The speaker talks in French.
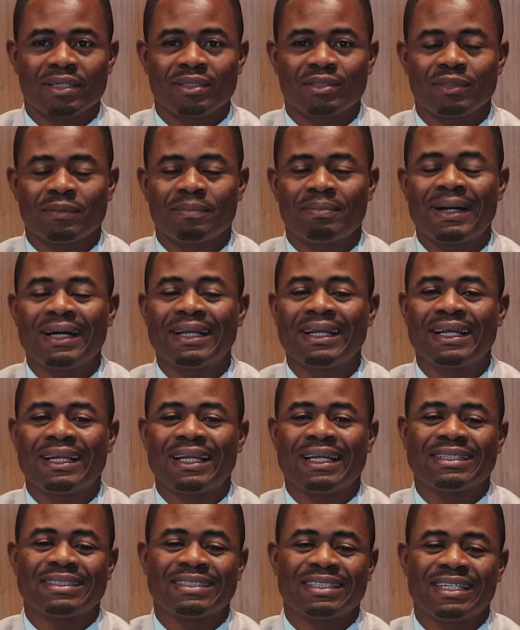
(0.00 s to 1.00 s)
Je parle à
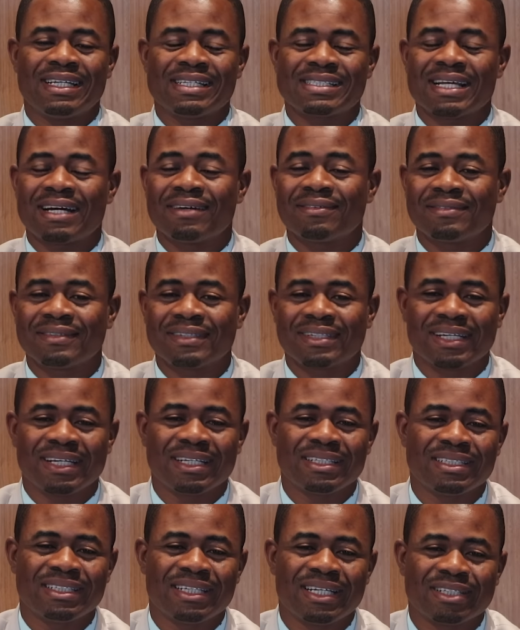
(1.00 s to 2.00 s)
la jeunesse
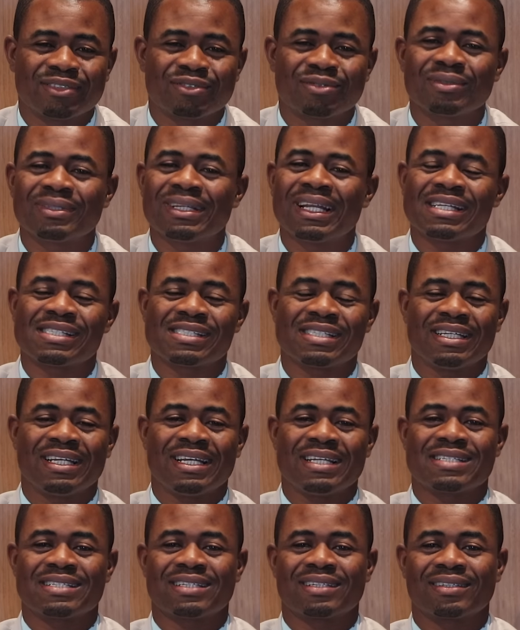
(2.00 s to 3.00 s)
africaine et à toute la
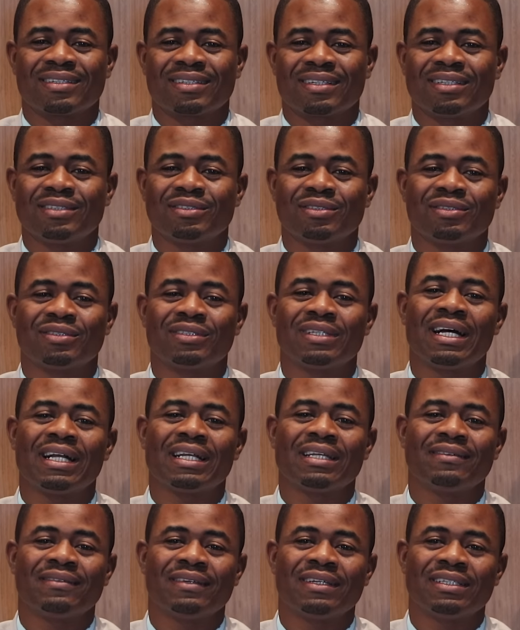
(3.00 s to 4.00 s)
jeunesse. Quand je suis
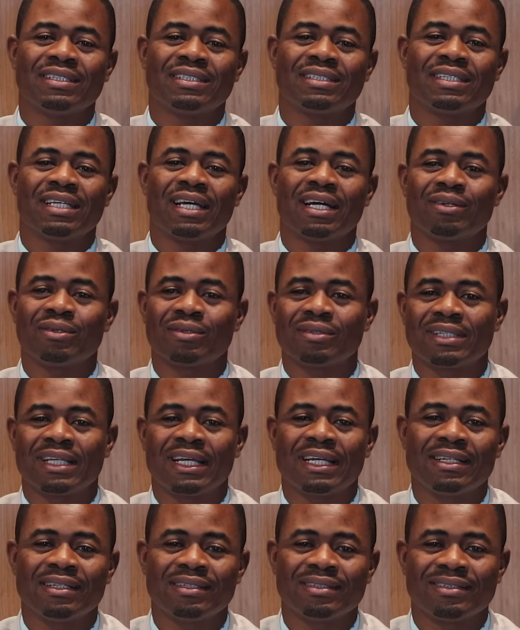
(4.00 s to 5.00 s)
arrivé ici à
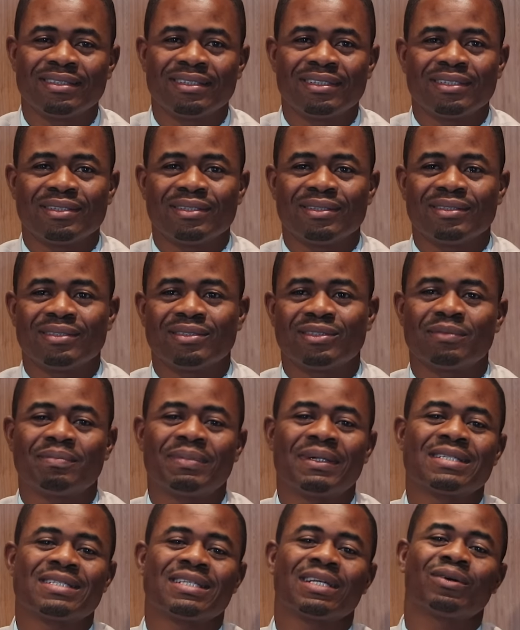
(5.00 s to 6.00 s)
l'hôtel, je
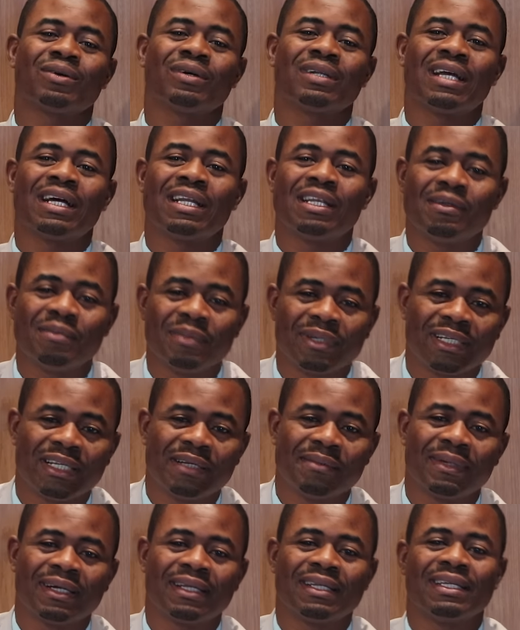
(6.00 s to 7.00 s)
pensais qu'on allait me
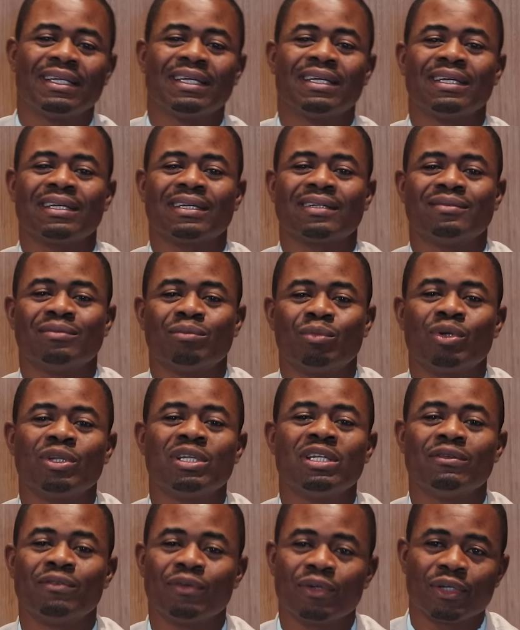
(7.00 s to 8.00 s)
demander mon
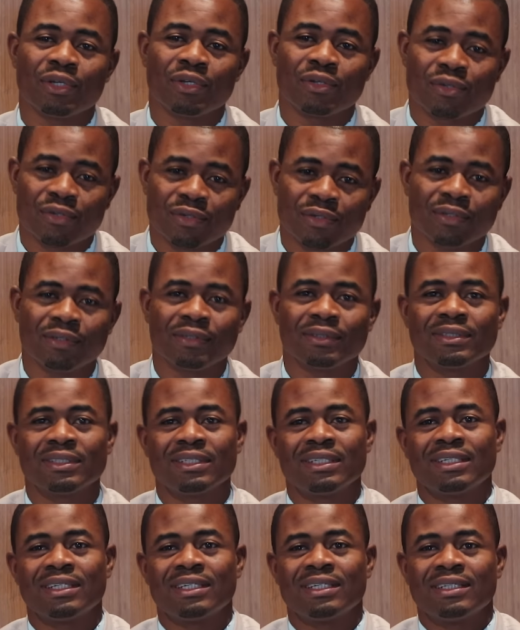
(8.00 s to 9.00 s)
niveau d'études.
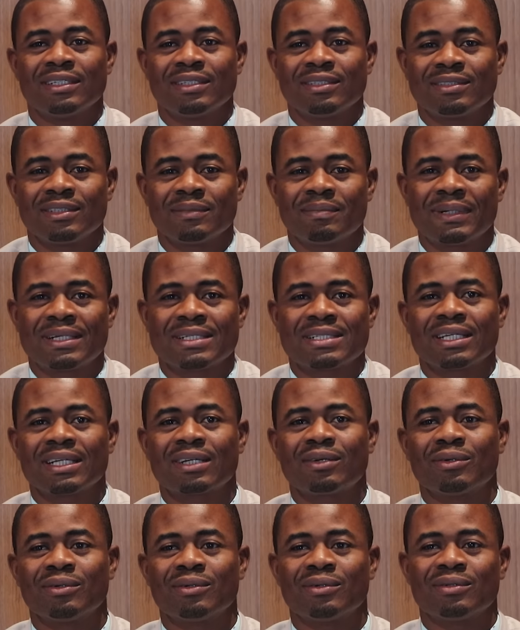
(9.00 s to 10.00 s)
Je pensais
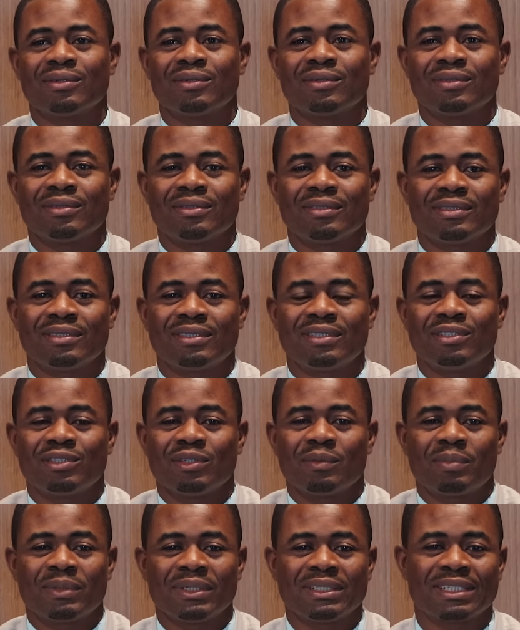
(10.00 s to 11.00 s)
que si
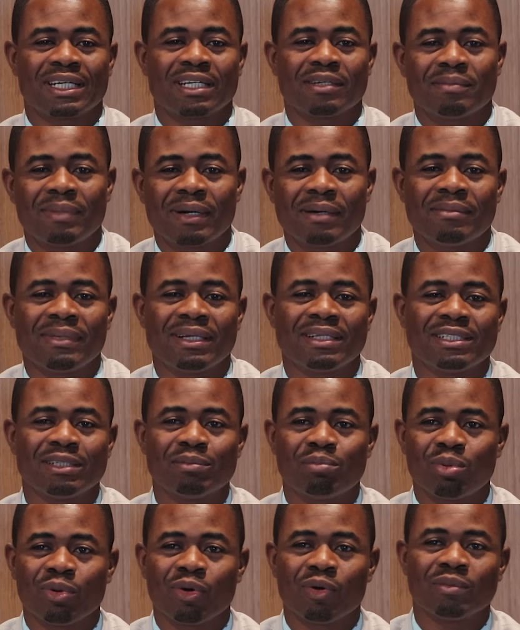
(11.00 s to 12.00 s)
je ne présente pas mes
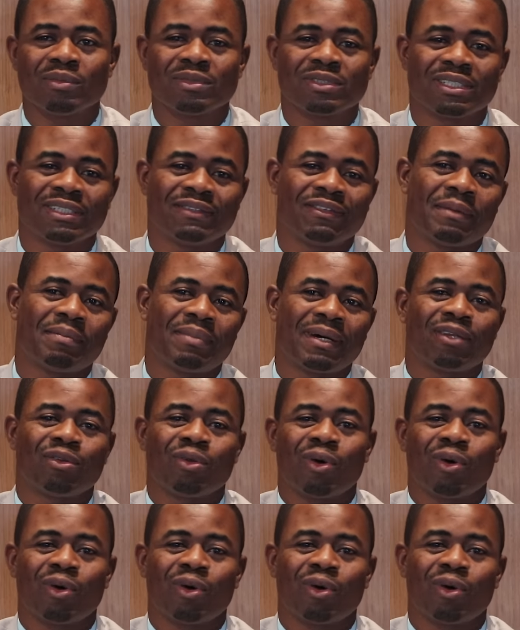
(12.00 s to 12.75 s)
diplômes, je ne vais pas